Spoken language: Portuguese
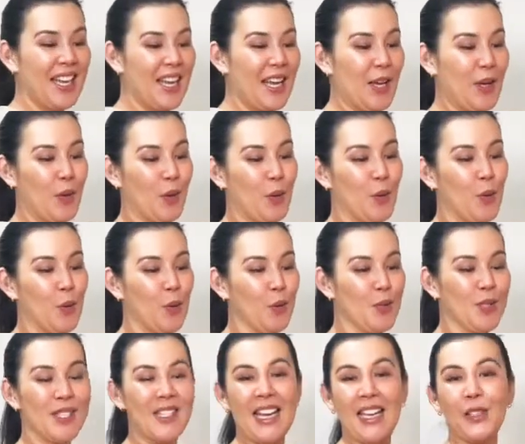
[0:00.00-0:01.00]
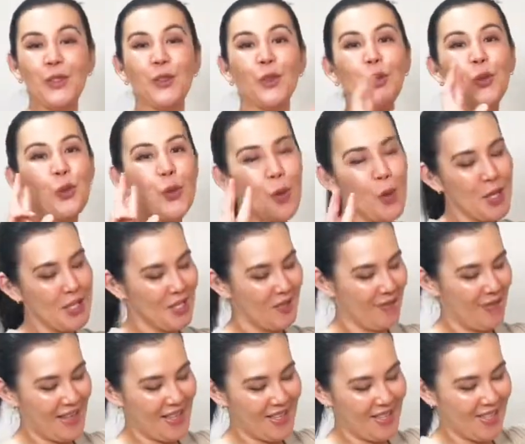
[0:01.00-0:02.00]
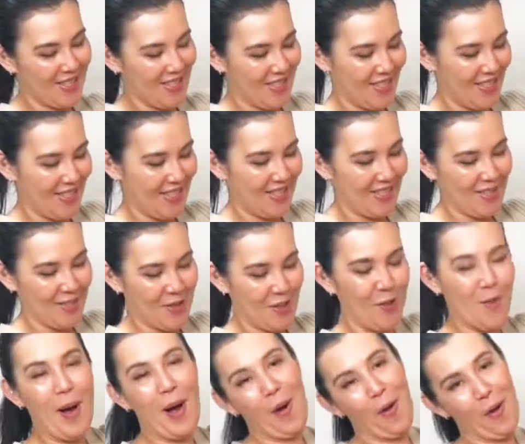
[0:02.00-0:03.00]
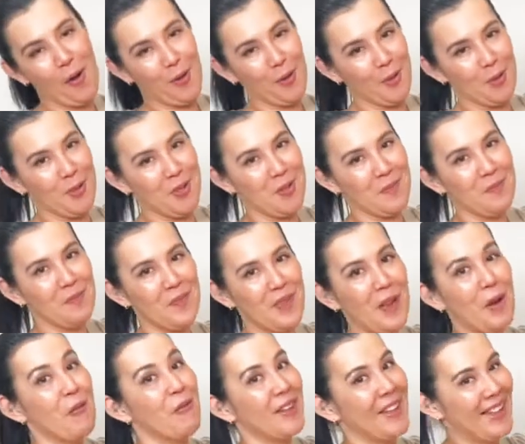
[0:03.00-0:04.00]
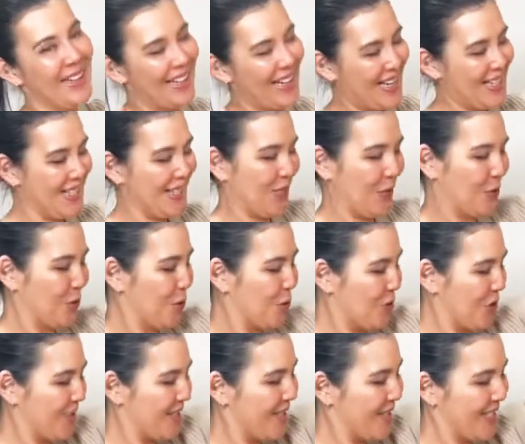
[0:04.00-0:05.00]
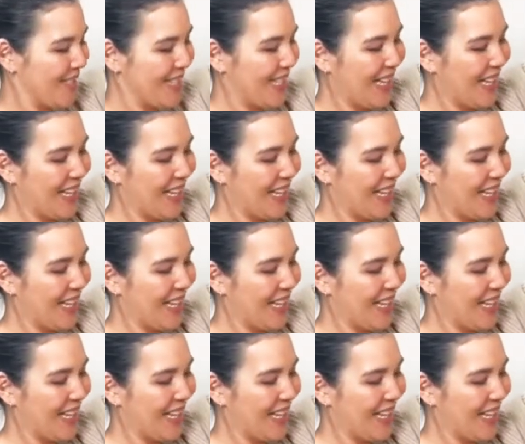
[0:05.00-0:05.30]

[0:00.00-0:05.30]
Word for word: eu usei duas vezes no Marrocos e eu fiquei lá cinco dias.